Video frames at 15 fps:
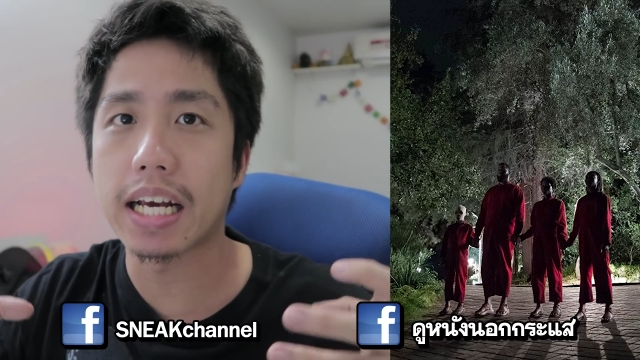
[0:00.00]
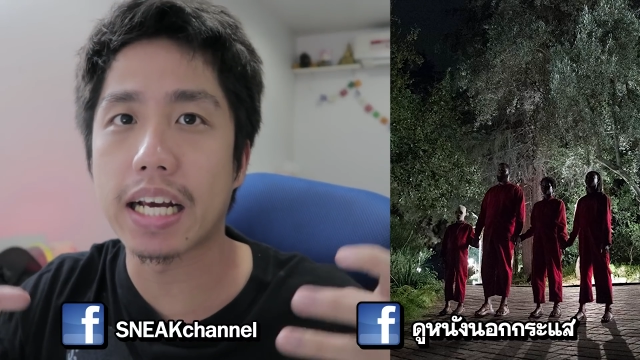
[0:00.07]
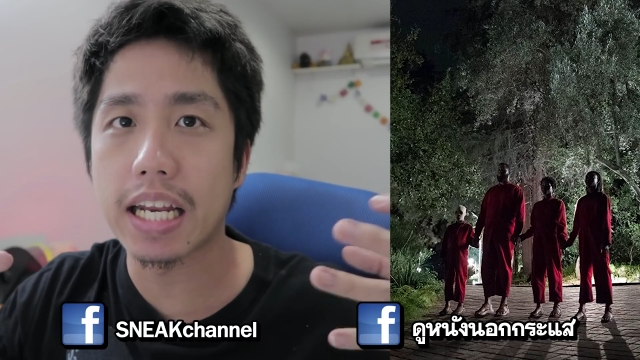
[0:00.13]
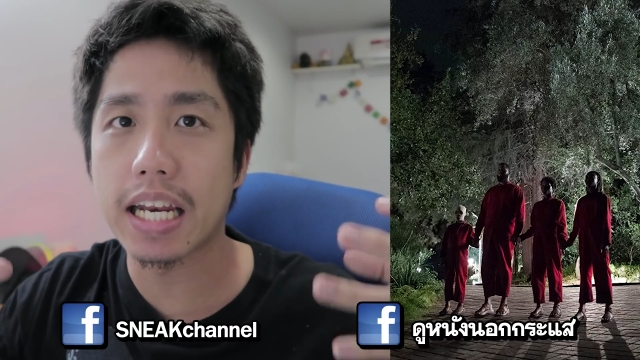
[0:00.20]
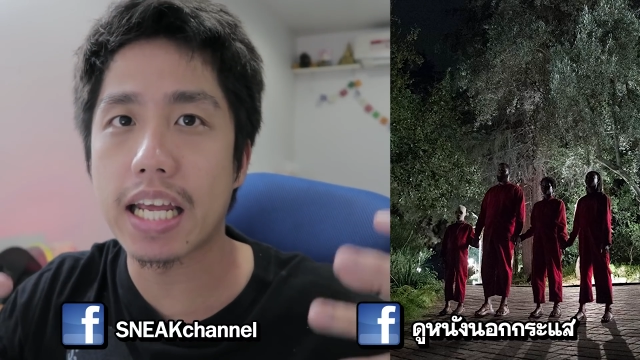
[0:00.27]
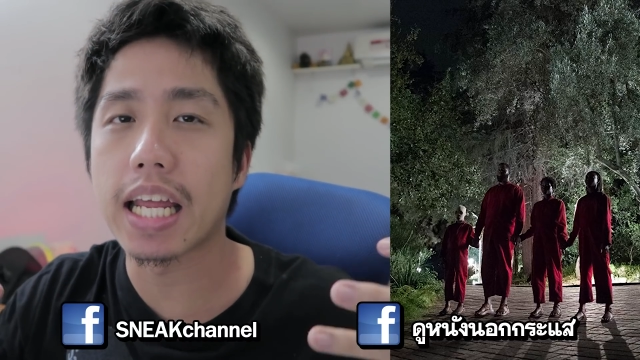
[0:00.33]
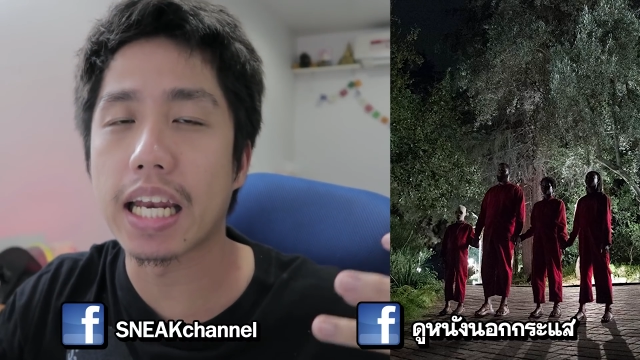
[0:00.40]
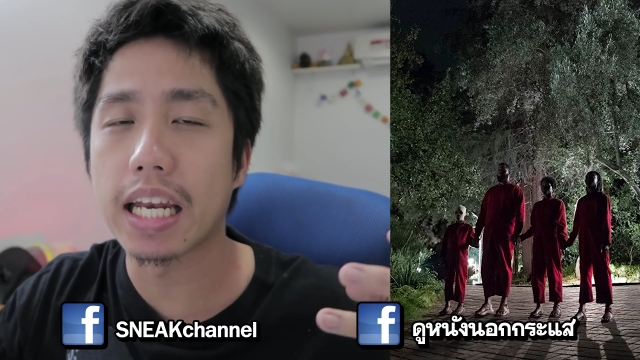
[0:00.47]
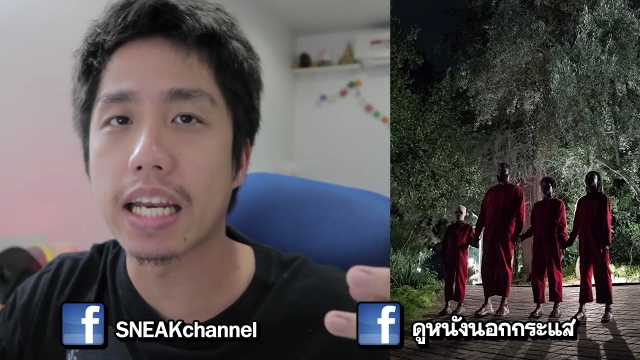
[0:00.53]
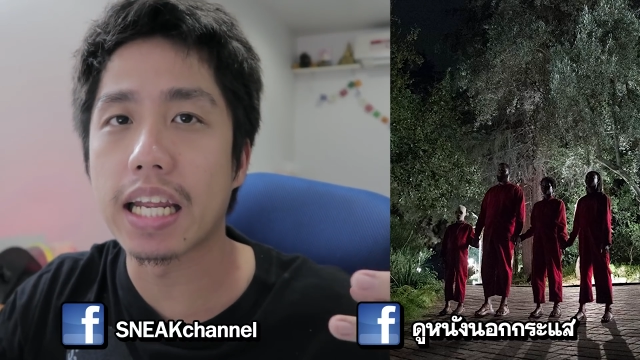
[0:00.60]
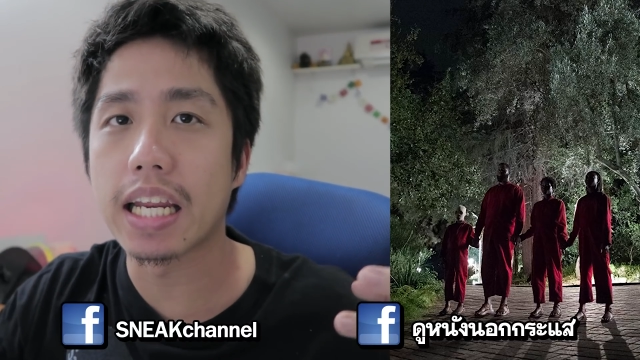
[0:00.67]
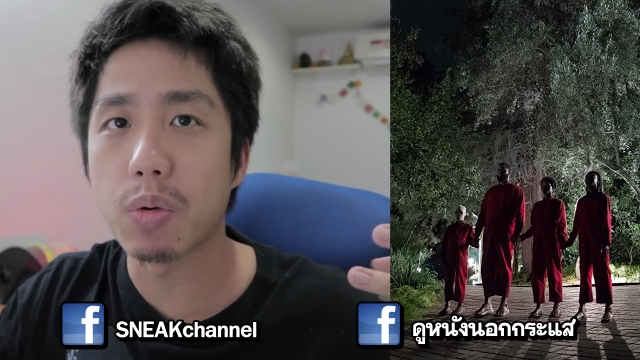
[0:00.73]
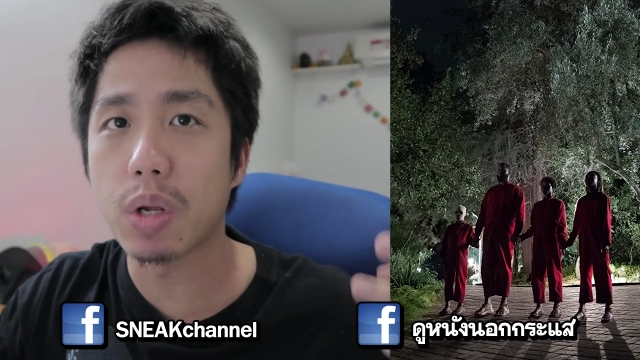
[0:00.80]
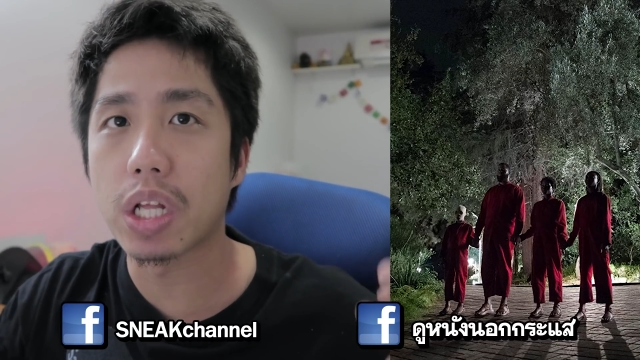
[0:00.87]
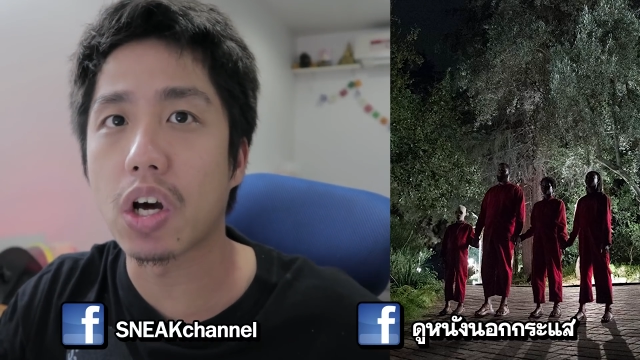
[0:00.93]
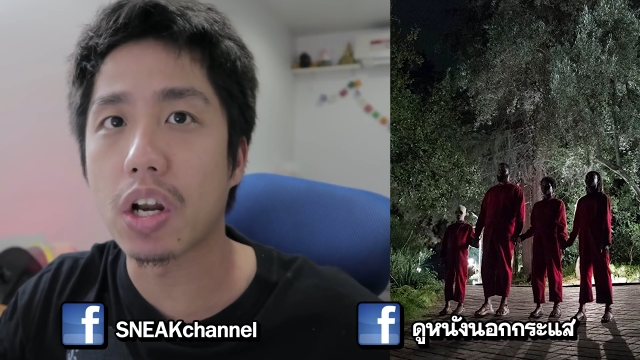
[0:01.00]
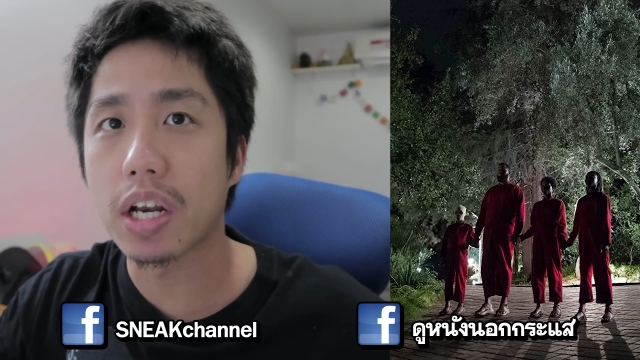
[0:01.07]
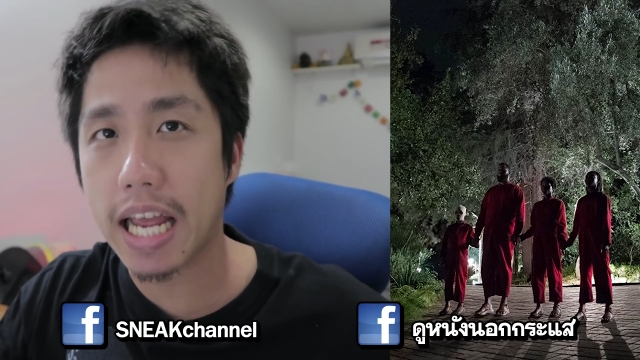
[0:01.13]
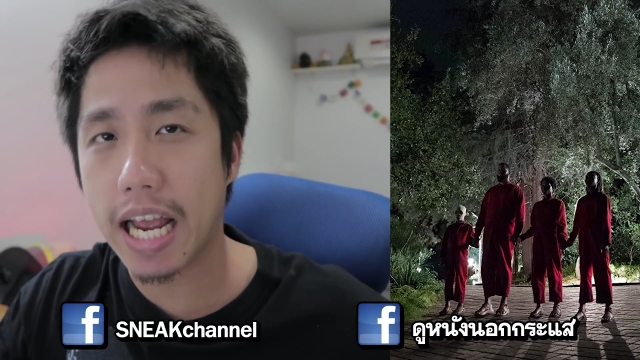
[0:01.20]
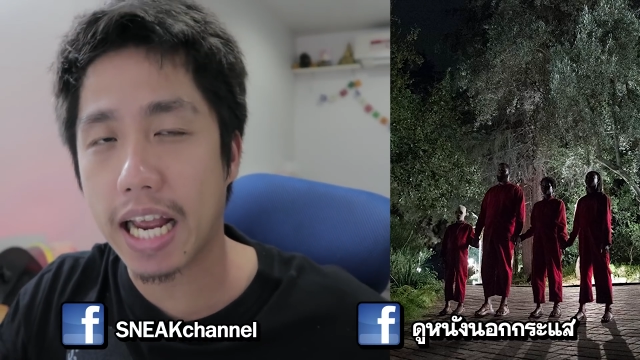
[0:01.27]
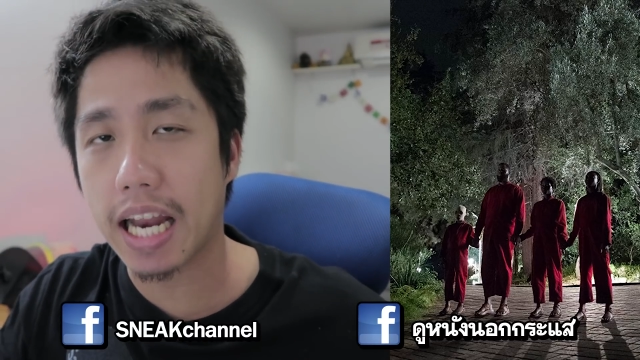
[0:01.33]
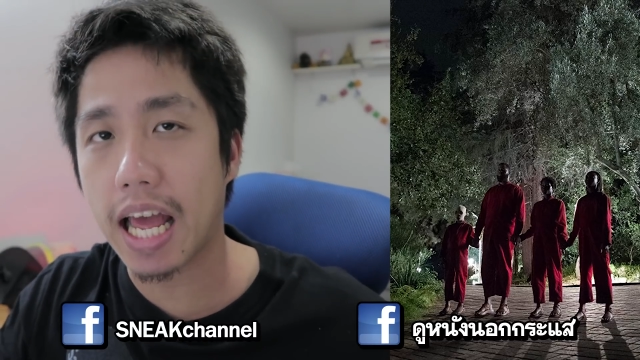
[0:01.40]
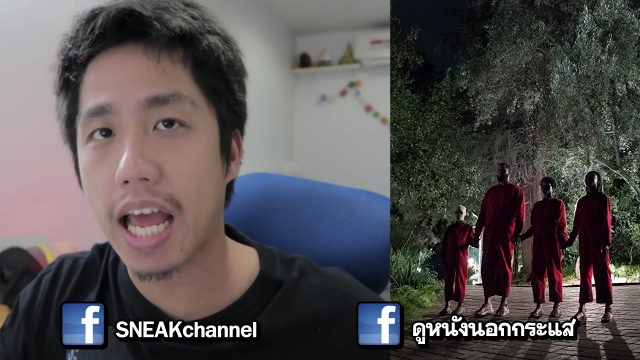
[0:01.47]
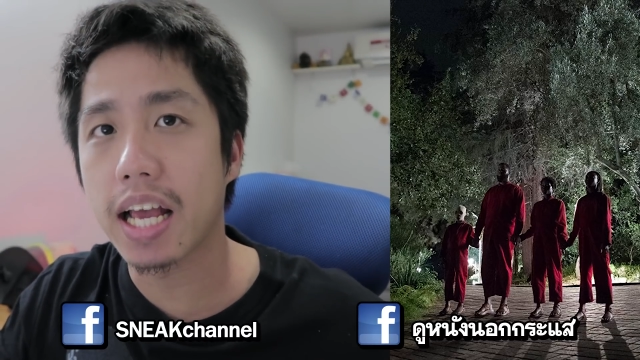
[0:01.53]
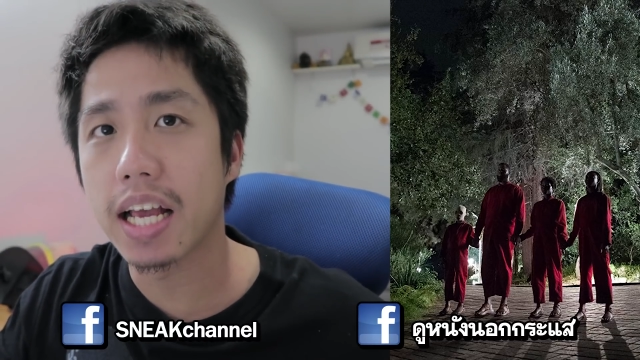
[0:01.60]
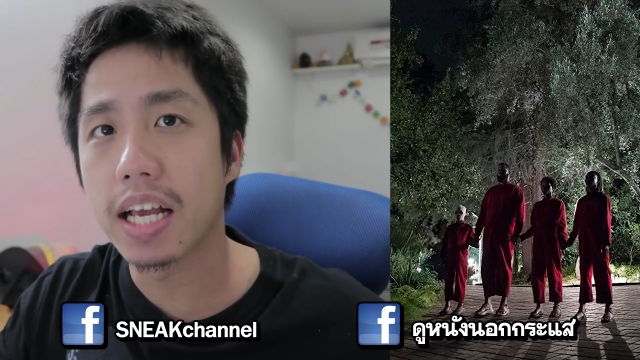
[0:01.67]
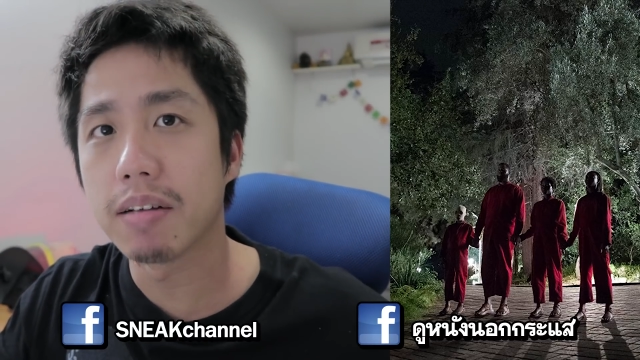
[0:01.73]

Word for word: เคยได้เห็นในทีวีตอนเด็กนะ